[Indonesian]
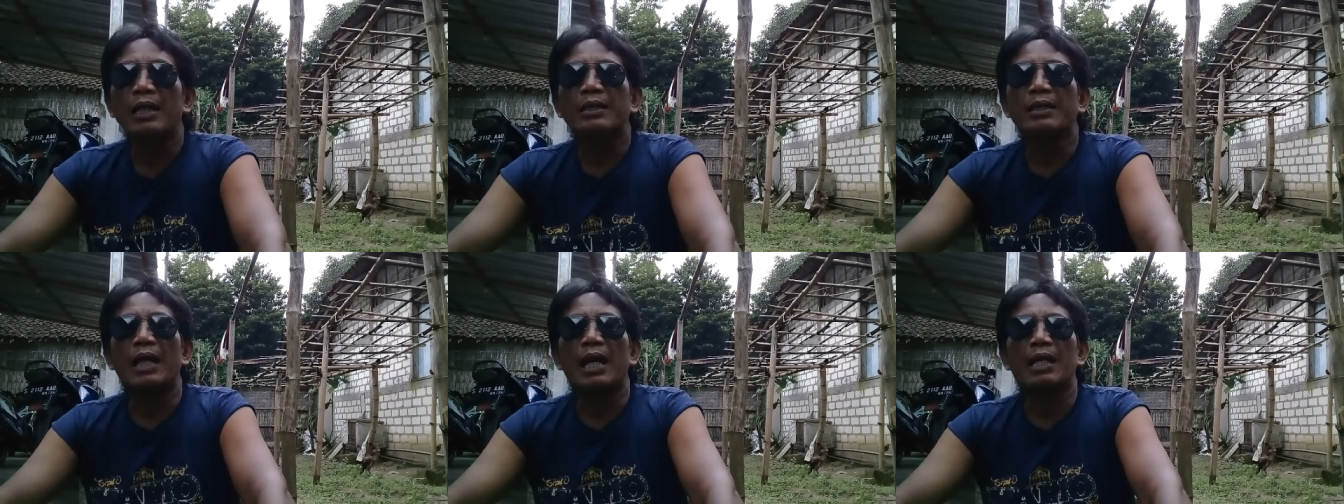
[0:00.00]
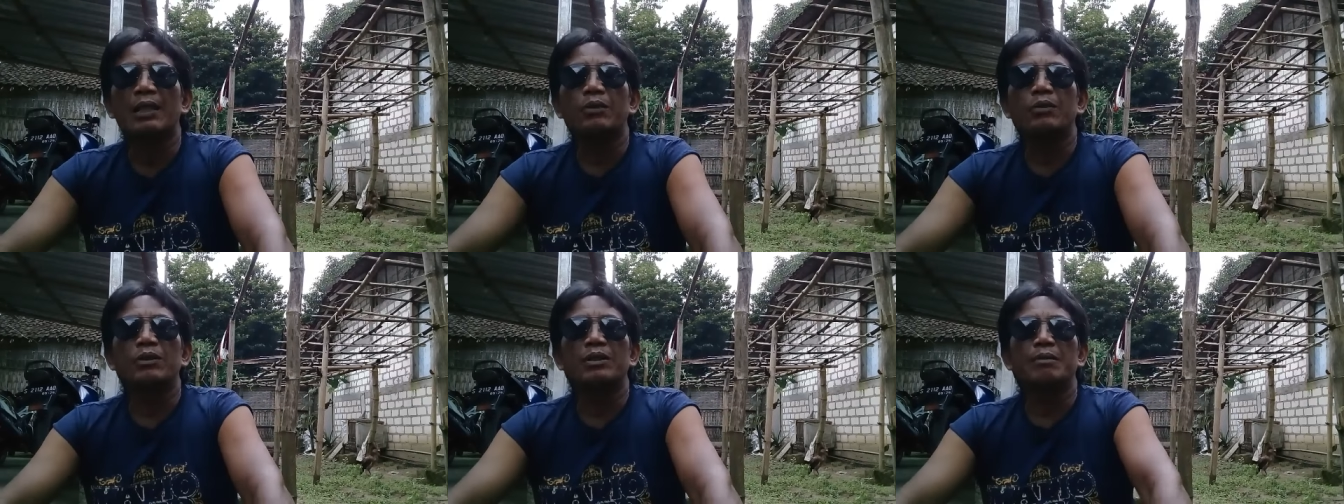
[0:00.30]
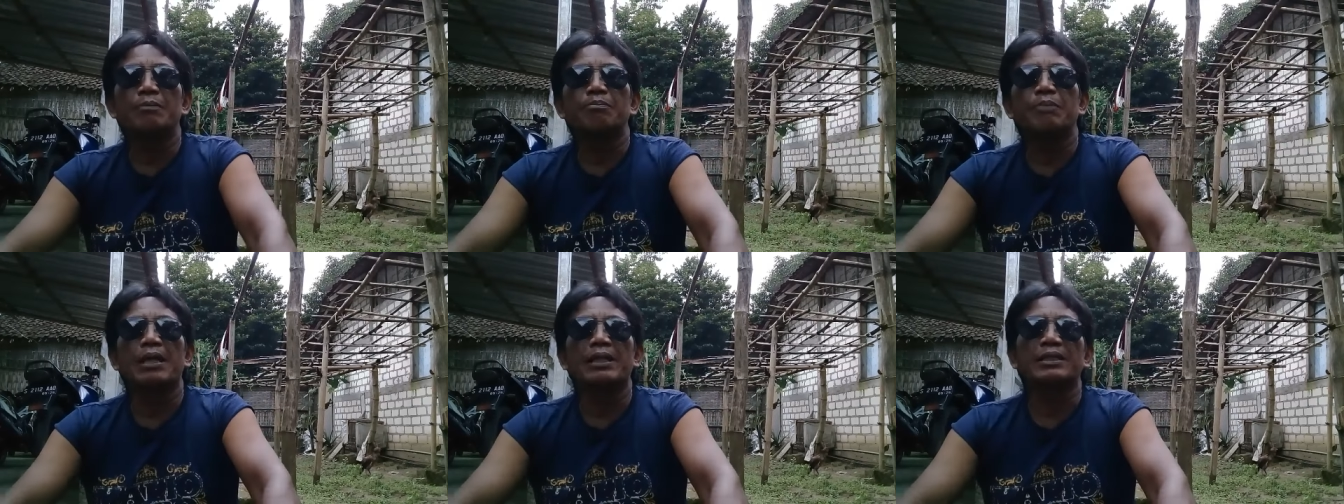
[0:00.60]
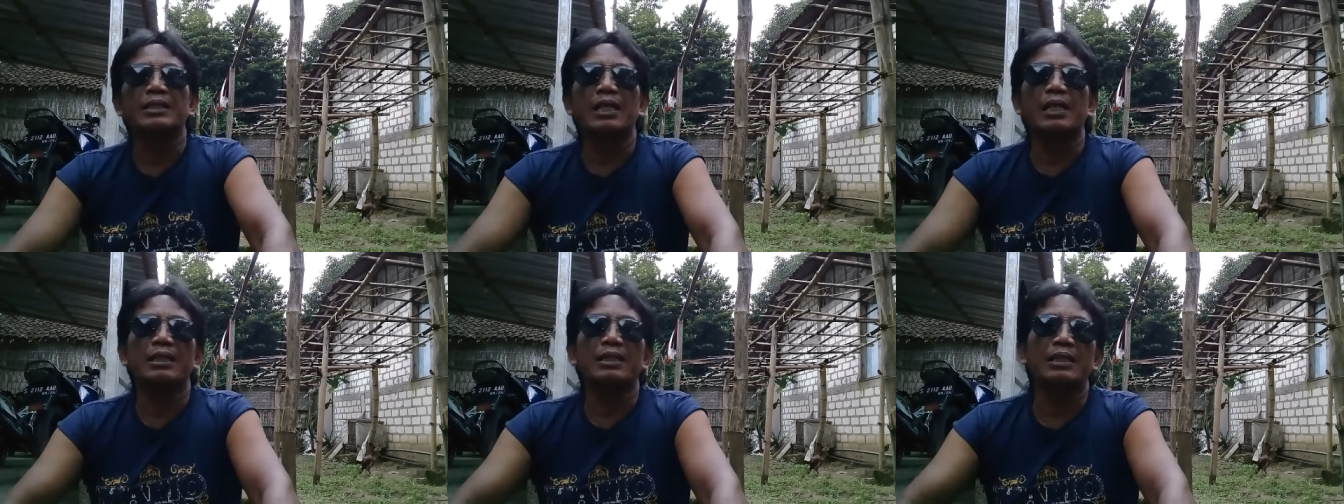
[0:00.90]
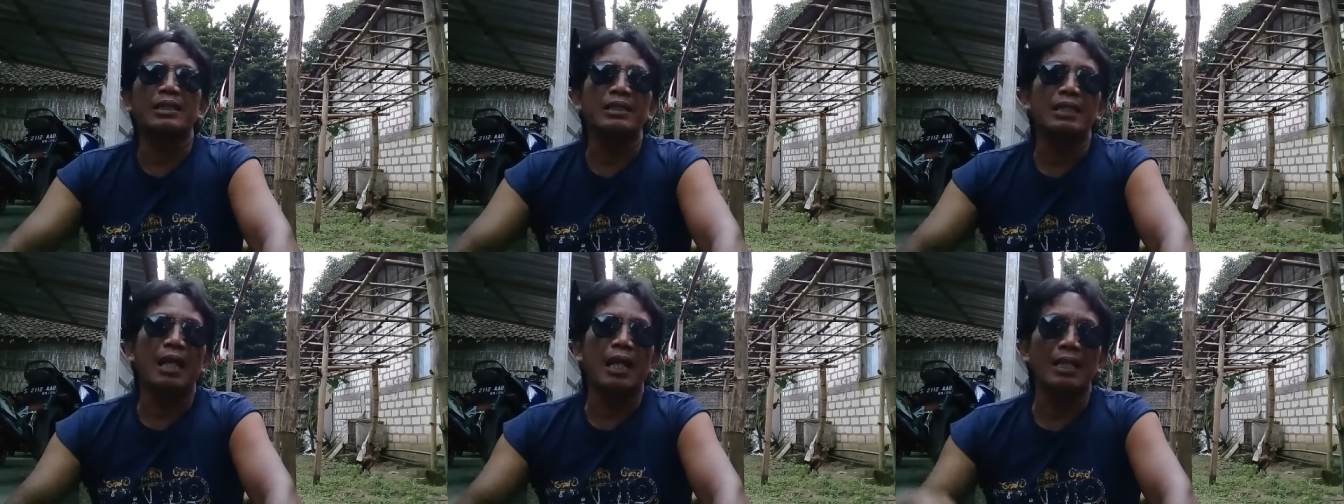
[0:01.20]
yaitu tempat saya
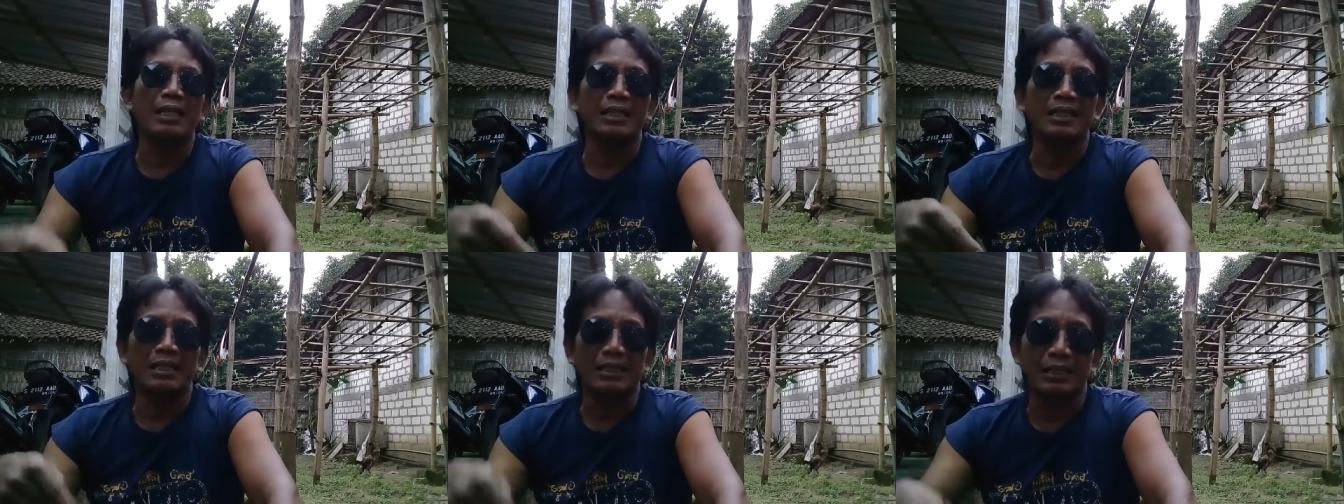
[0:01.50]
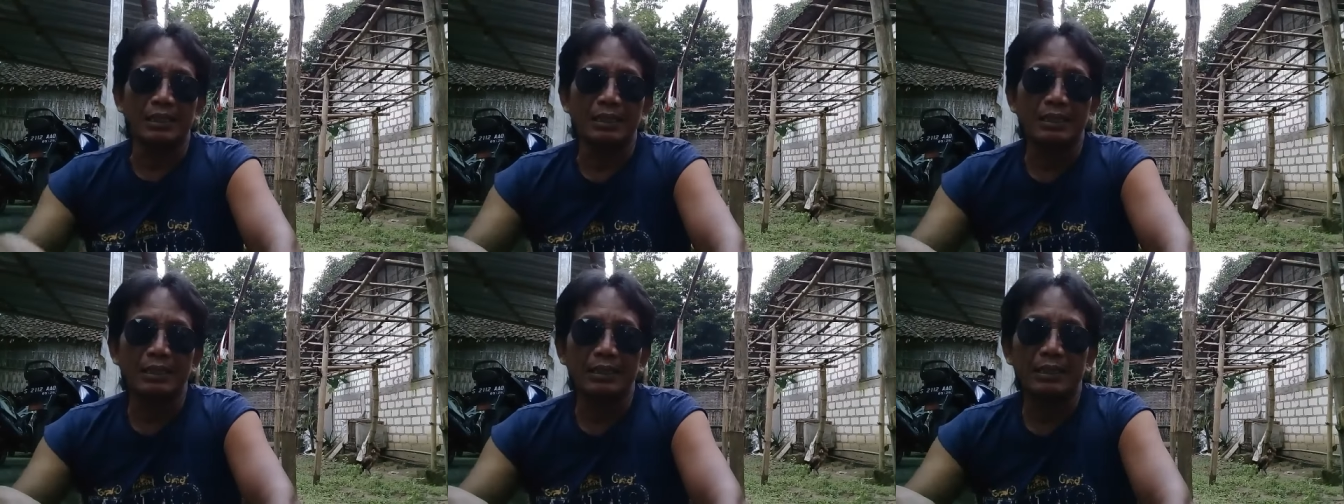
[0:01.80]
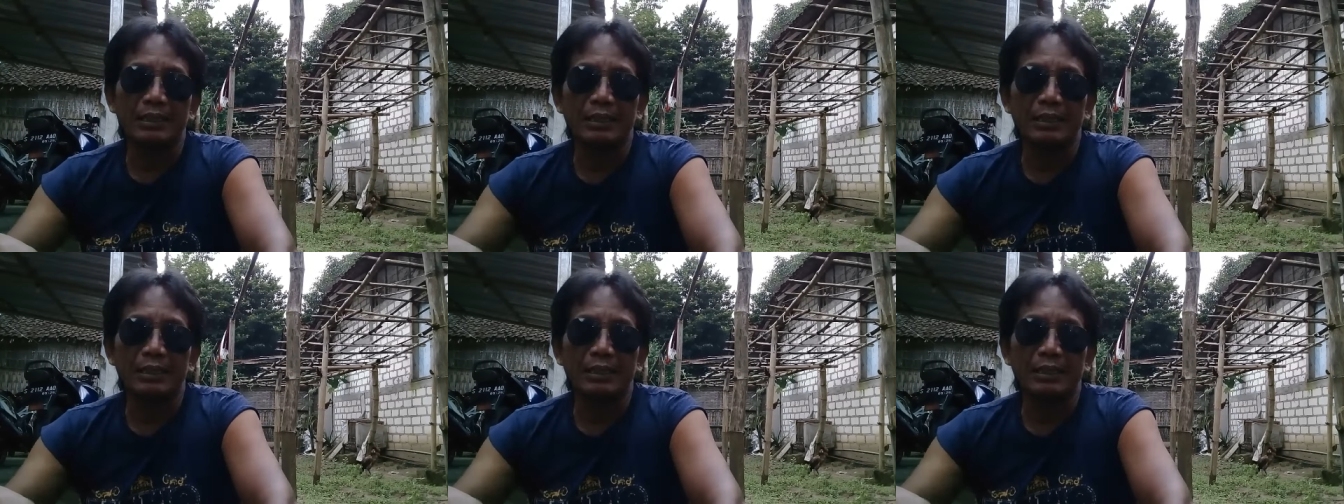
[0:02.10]
tinggal ini.